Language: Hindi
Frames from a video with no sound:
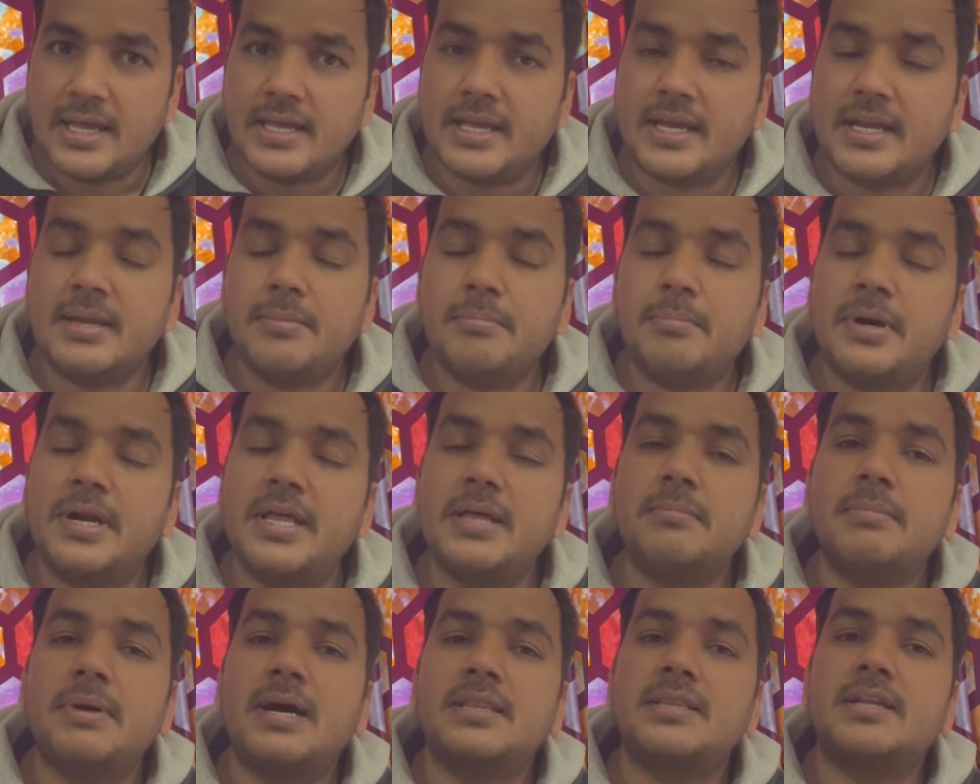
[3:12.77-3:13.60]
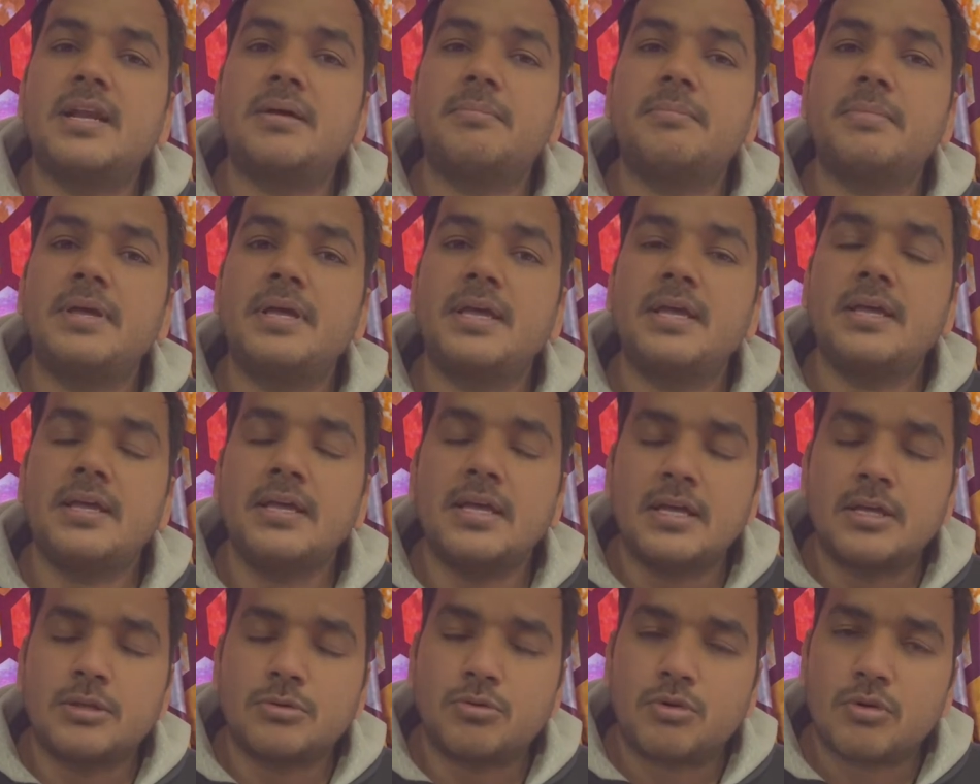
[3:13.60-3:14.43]
यानी बड़ी मात्रा में
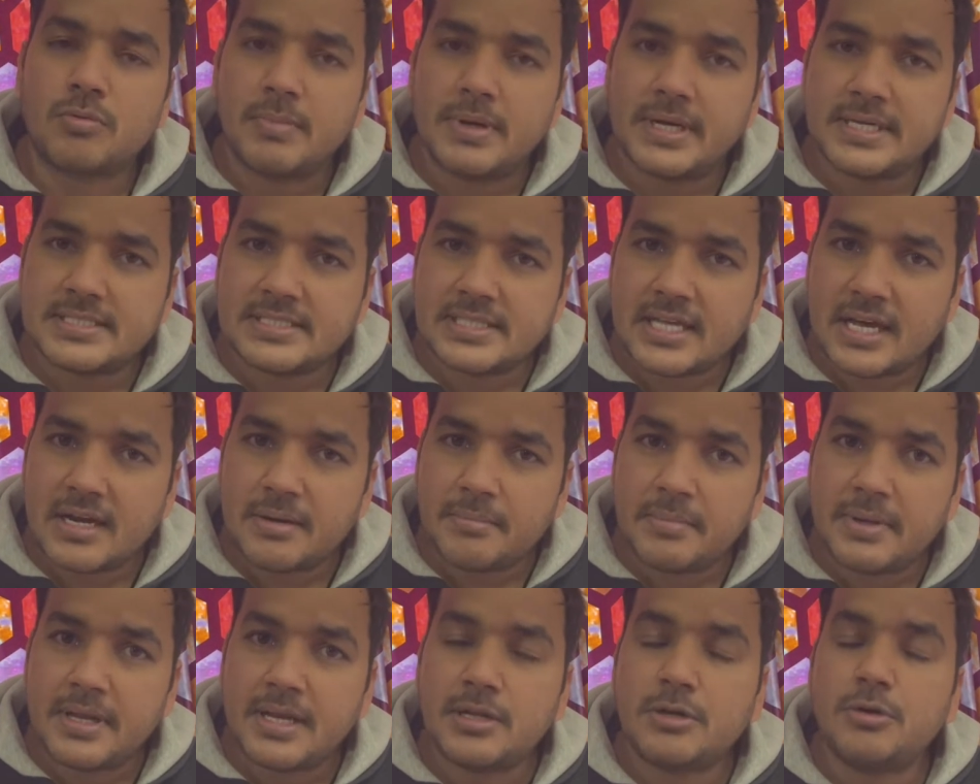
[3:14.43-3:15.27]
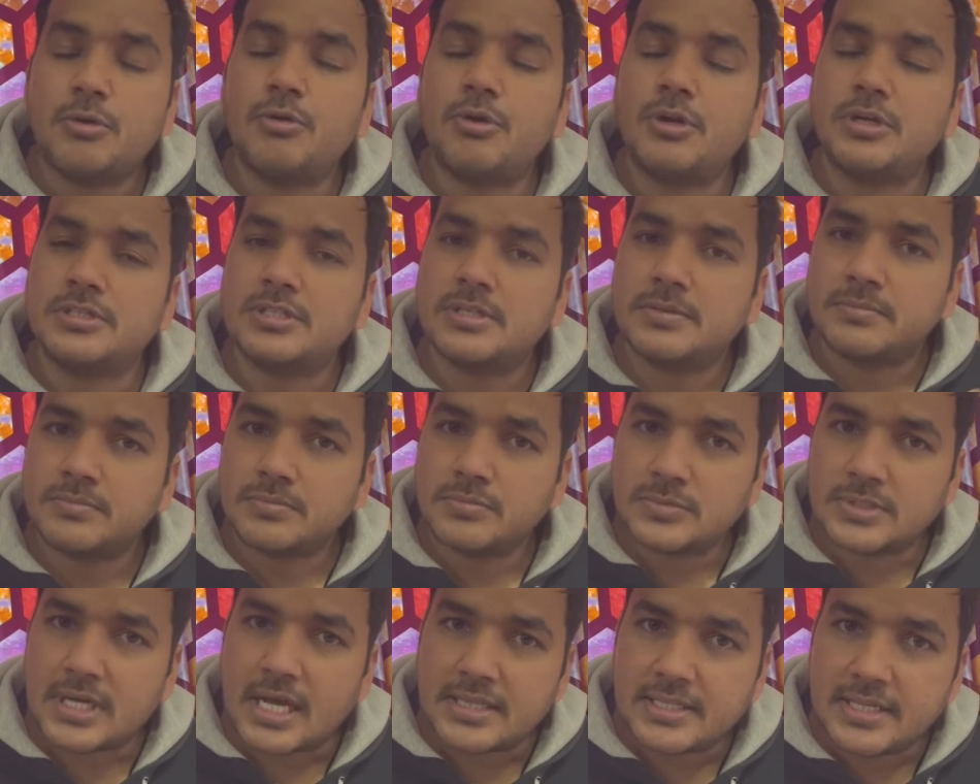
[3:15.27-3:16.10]
तुर्कमेनिस्तान में टूरिज्म
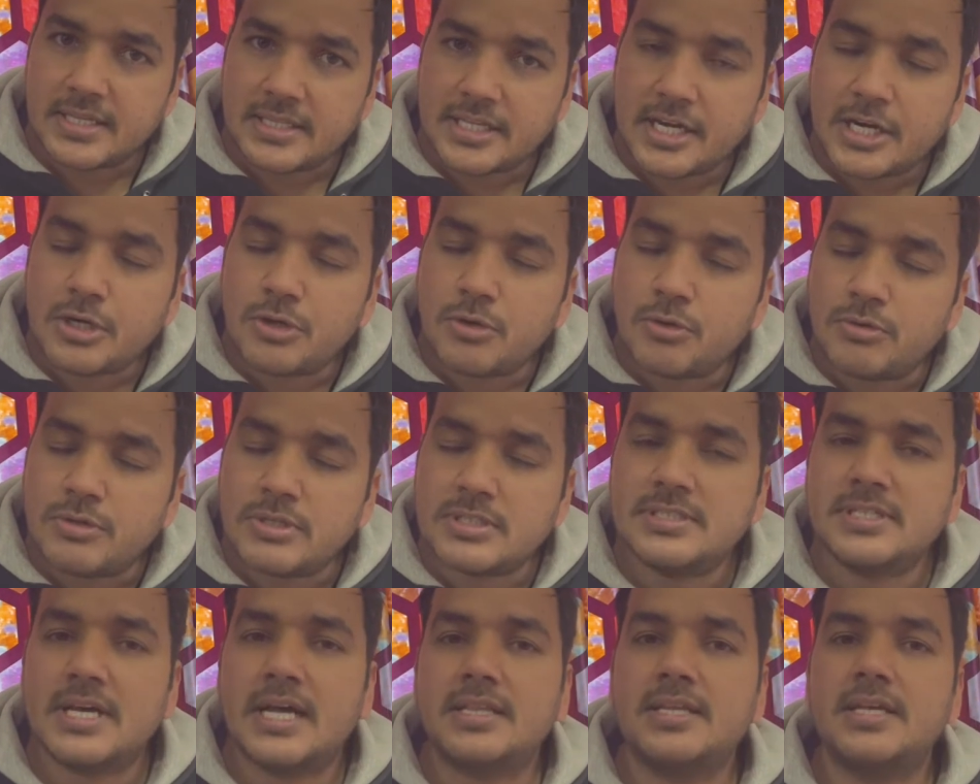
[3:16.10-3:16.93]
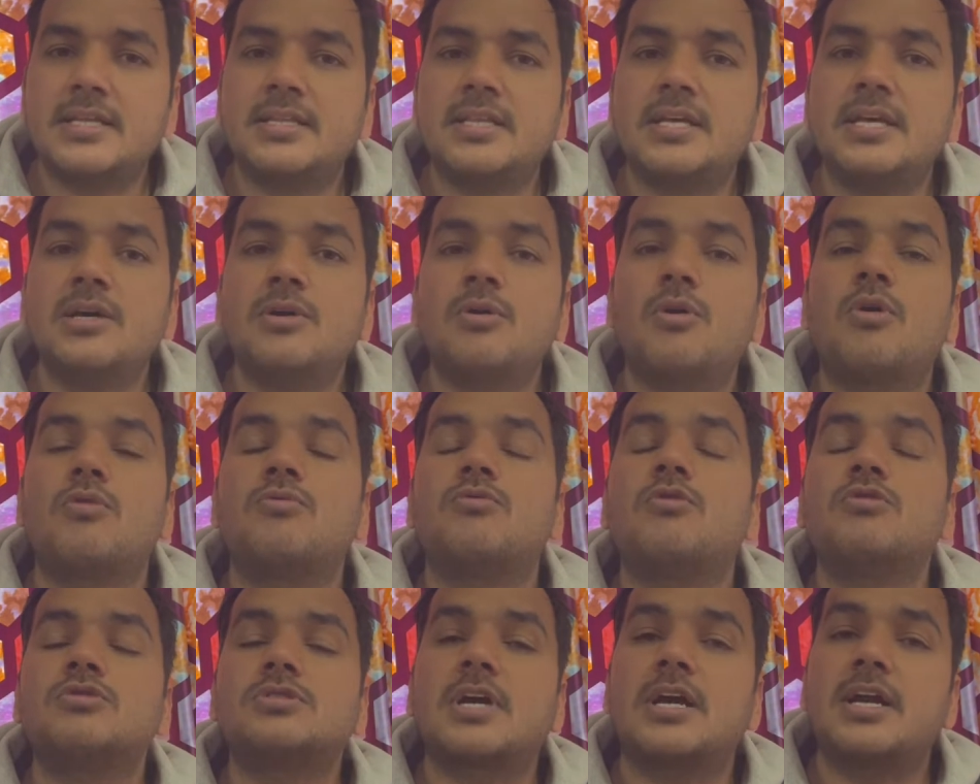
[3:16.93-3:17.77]
जाते थे टूरिस्ट जाते थे और
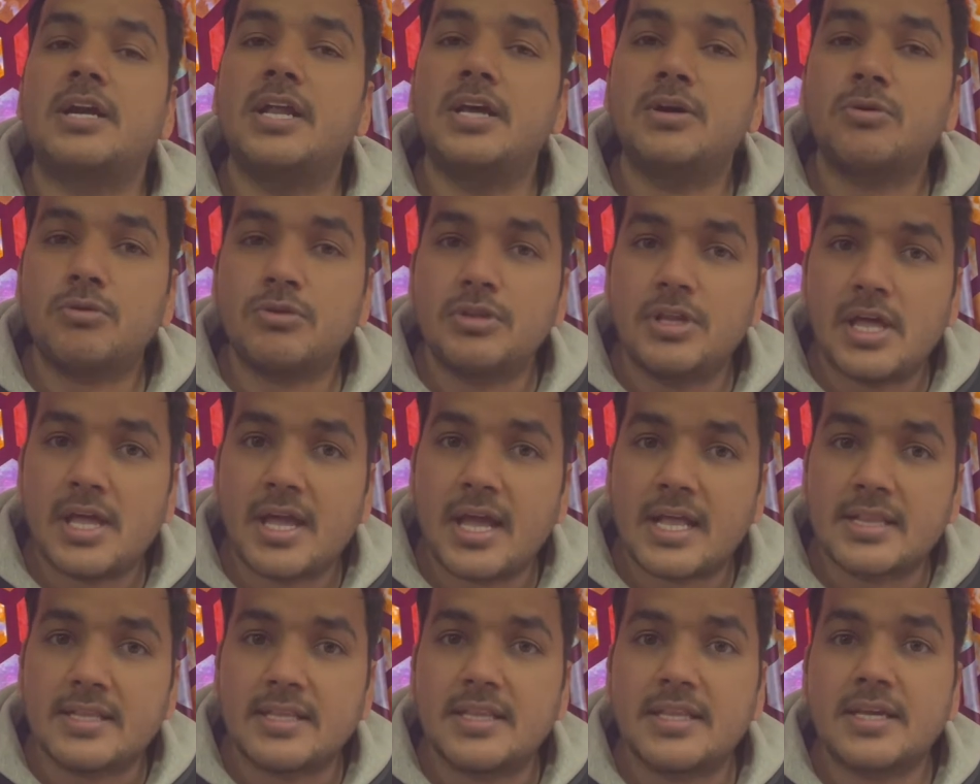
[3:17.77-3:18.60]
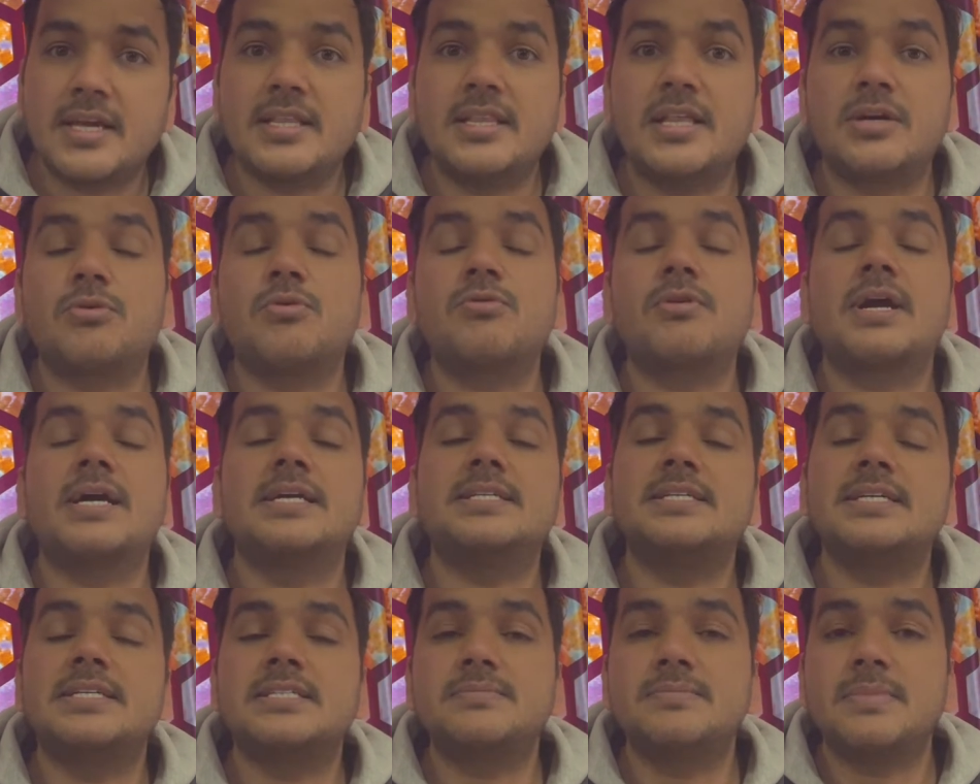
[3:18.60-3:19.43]
वो उस खड्डे को देख के आते थे कि देखो
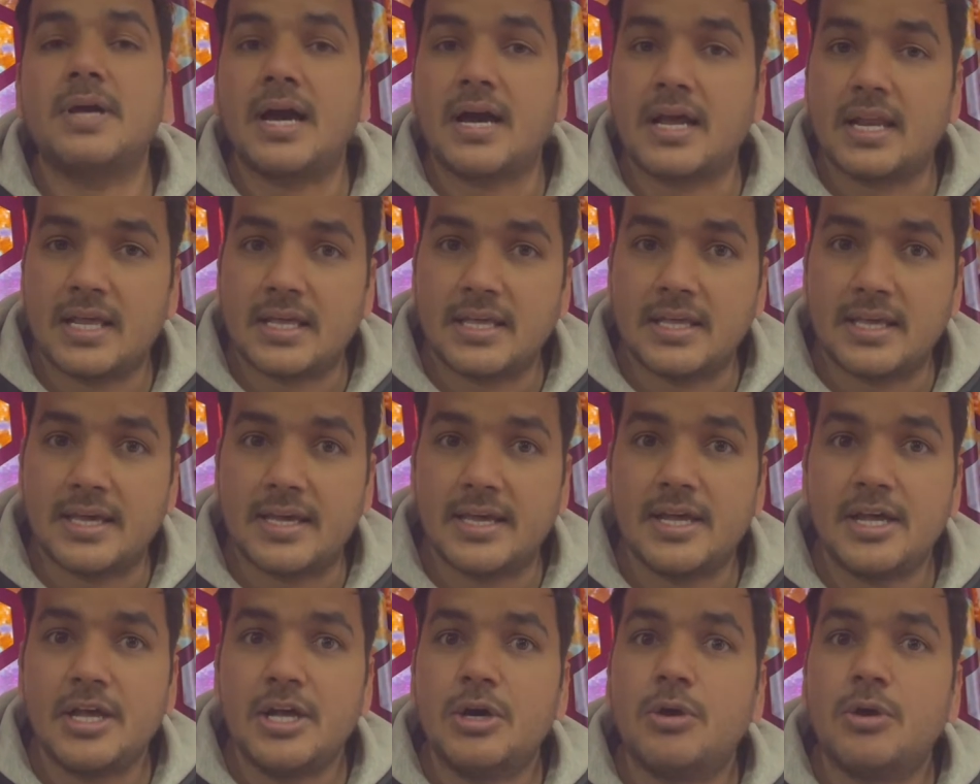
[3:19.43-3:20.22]
कैसे इसमें आग लगी है